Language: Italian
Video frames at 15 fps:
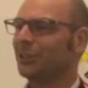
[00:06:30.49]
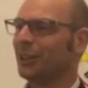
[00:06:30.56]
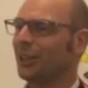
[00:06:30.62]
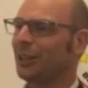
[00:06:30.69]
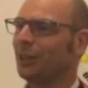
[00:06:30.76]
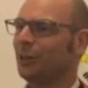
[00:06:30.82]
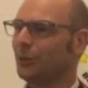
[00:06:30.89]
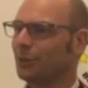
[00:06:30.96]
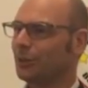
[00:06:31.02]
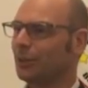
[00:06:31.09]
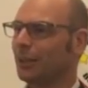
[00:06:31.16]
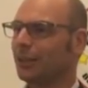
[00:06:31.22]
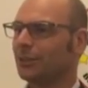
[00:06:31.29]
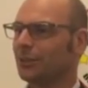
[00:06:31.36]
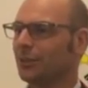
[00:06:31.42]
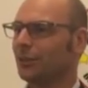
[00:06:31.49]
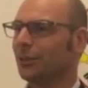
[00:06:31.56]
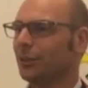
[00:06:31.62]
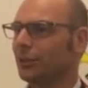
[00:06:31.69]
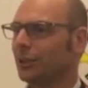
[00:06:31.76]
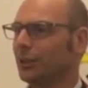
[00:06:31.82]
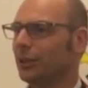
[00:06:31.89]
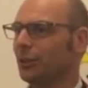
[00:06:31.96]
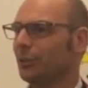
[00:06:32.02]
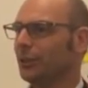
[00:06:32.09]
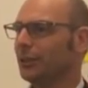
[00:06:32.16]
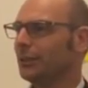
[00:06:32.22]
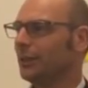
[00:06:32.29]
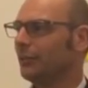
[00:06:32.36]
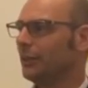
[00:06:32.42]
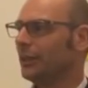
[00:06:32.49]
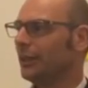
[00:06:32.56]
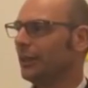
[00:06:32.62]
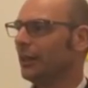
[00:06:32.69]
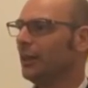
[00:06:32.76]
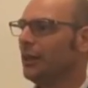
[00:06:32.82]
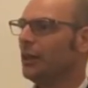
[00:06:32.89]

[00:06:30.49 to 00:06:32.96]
Eh. In questo caso noi cercheremo di intervenire